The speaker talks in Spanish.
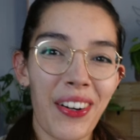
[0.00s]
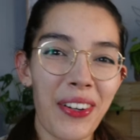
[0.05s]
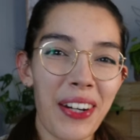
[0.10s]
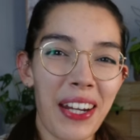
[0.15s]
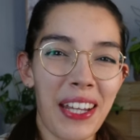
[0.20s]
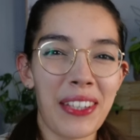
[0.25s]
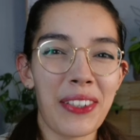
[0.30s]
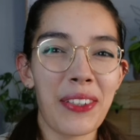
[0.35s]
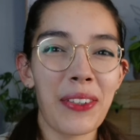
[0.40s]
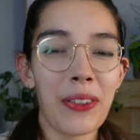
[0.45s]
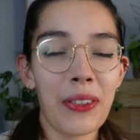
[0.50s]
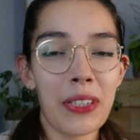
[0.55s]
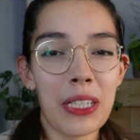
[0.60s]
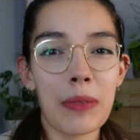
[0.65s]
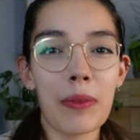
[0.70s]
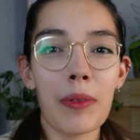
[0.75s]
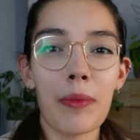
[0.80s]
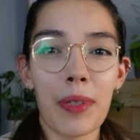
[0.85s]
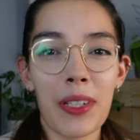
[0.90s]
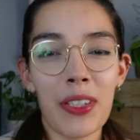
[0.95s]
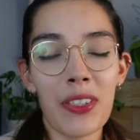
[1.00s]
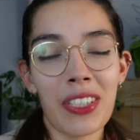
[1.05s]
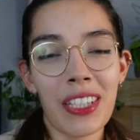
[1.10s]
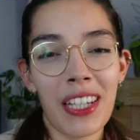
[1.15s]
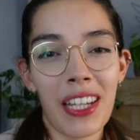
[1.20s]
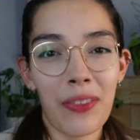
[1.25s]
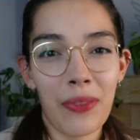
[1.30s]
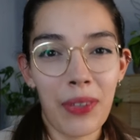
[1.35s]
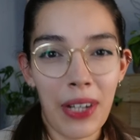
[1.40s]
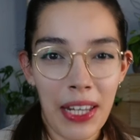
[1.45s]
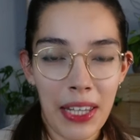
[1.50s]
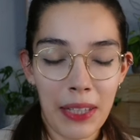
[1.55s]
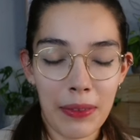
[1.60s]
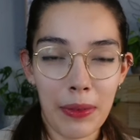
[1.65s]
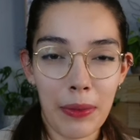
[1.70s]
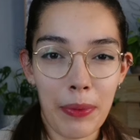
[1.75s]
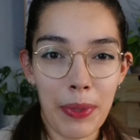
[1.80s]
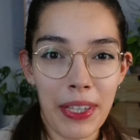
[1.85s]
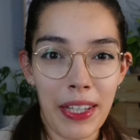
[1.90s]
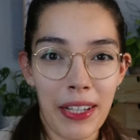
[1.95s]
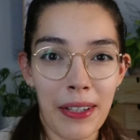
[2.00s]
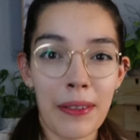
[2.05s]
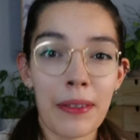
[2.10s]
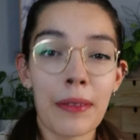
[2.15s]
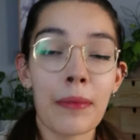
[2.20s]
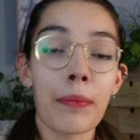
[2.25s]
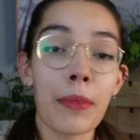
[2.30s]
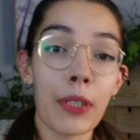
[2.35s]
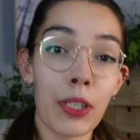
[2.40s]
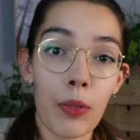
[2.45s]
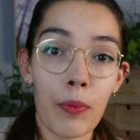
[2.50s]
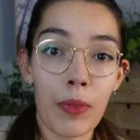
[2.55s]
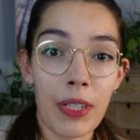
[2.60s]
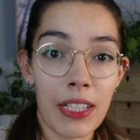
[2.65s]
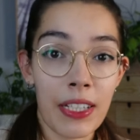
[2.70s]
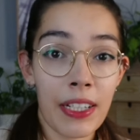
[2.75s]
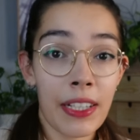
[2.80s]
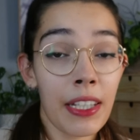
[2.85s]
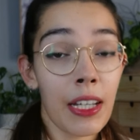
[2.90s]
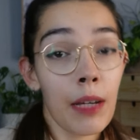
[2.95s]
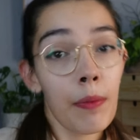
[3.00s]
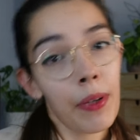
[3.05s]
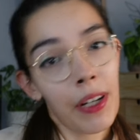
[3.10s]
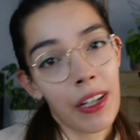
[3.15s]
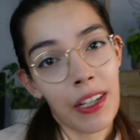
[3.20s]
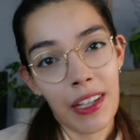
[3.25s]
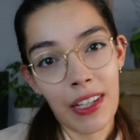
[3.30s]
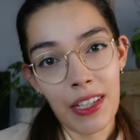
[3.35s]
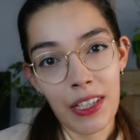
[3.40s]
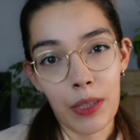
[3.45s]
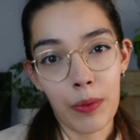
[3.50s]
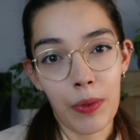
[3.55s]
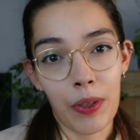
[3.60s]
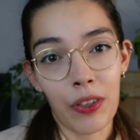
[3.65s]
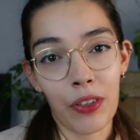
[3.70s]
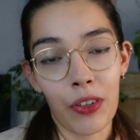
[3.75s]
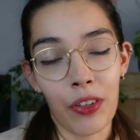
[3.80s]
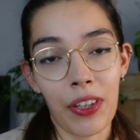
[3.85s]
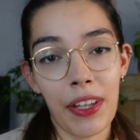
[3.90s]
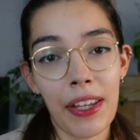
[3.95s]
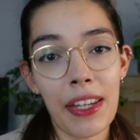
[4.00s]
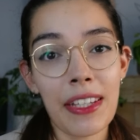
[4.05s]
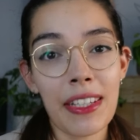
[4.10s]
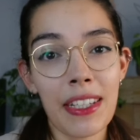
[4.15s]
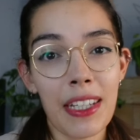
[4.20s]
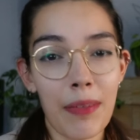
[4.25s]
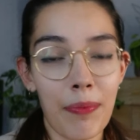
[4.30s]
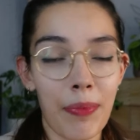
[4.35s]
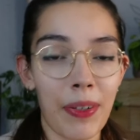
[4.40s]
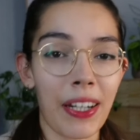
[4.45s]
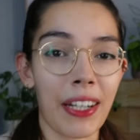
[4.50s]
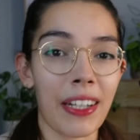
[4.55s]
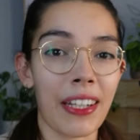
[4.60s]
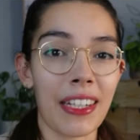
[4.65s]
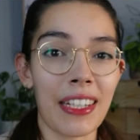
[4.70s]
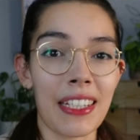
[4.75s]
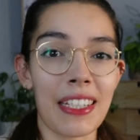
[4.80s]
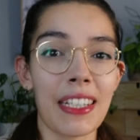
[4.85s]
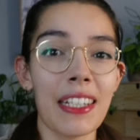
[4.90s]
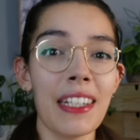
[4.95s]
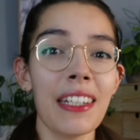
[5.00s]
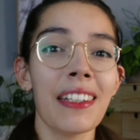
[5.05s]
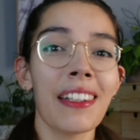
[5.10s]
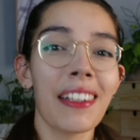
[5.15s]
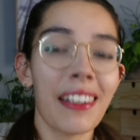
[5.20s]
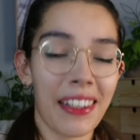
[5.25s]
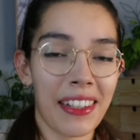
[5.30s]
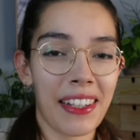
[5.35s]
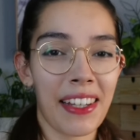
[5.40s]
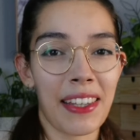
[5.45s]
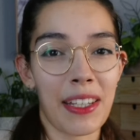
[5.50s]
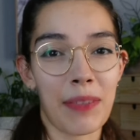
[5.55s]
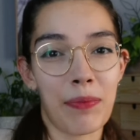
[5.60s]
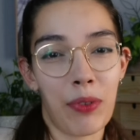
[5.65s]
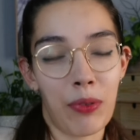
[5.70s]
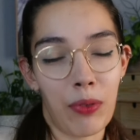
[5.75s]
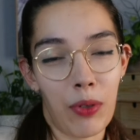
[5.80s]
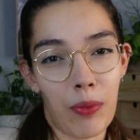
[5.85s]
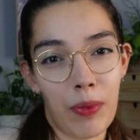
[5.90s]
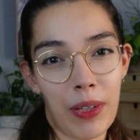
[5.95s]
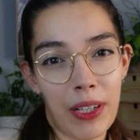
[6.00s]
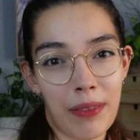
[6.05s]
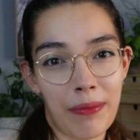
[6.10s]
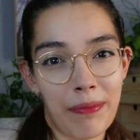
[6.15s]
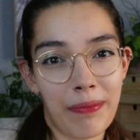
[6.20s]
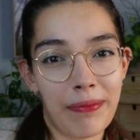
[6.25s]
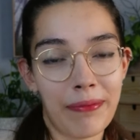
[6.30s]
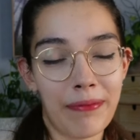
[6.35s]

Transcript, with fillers: Hola a todos y bienvenidos a Naturaleza Vivida. Mi nombre es Lidia, para quienes no me conocéis y para quienes sí, gracias por volver.